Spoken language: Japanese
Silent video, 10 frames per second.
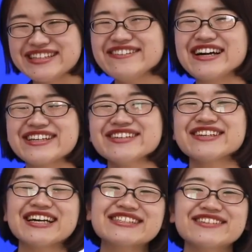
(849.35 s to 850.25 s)
それでは今
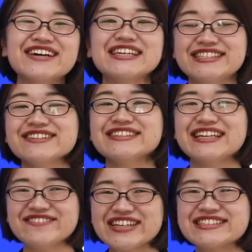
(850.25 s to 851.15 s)
日の感想は以上に
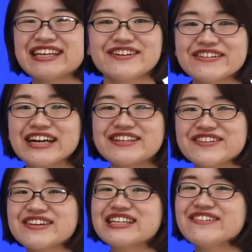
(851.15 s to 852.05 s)
なります今回
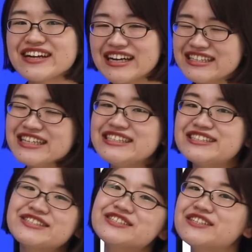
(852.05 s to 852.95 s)
の動画ではかな
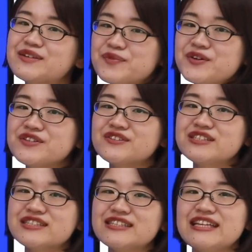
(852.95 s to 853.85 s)
り重要なポイント
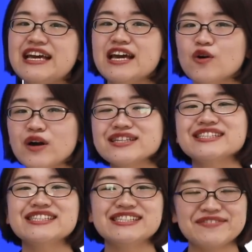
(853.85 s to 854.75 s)
についてお
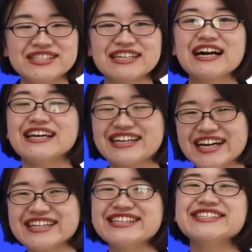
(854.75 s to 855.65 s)
話ししましたがい
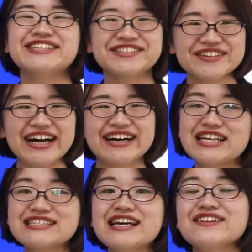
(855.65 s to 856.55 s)
かがでしたでしょうか
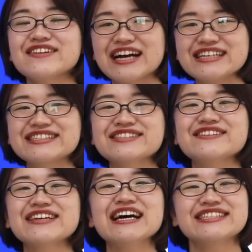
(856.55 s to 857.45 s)
皆さんの感
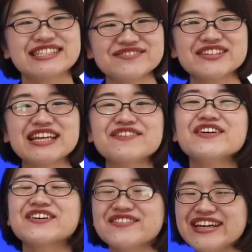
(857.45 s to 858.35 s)
想や質問など
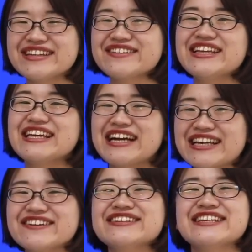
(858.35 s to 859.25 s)
もコメントに
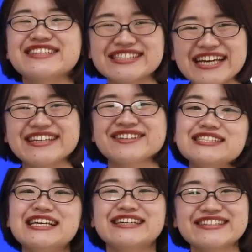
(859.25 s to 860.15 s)
書き込んでください
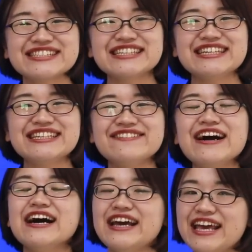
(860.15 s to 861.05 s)
そしてこのチャンネルで
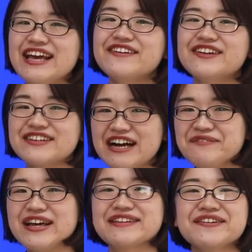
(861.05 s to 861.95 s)
は英語力
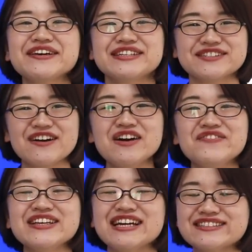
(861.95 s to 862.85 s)
アップや TOEIC
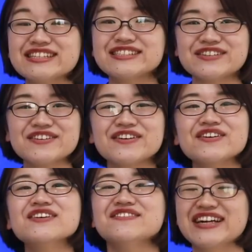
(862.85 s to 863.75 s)
スコアアップに役立つ情
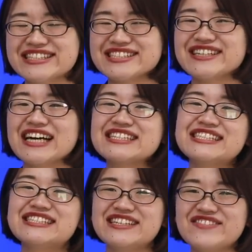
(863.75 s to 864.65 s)
報を毎週配
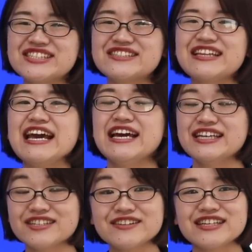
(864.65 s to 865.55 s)
信していますので
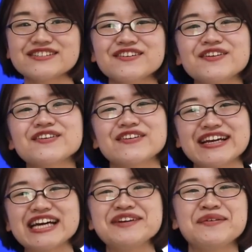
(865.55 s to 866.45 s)
そういった情報をこ
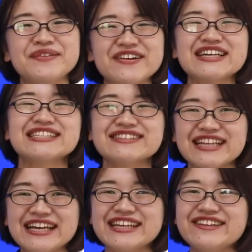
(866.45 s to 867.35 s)
れからも見逃したく
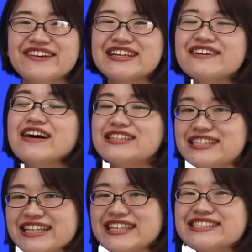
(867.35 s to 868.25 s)
ないという方は
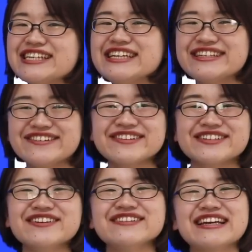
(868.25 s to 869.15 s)
ぜひチャンネル登
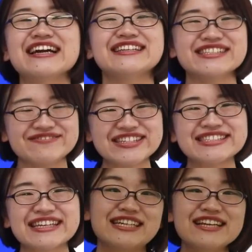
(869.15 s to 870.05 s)
録をお願いいたしま
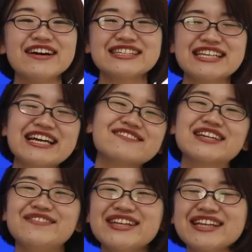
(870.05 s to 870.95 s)
すそれでは最後
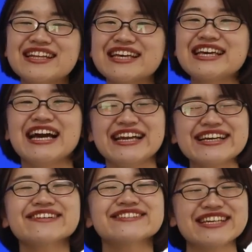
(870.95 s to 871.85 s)
までまで見ていただきあり
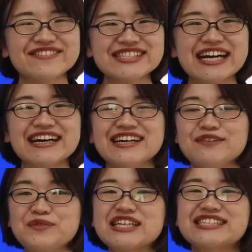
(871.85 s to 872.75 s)
がとうございました。
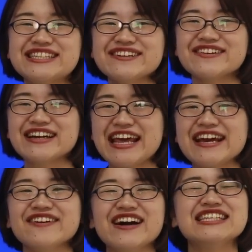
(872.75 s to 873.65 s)
また次の動画
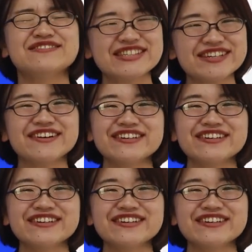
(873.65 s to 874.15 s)
でお会いしましょ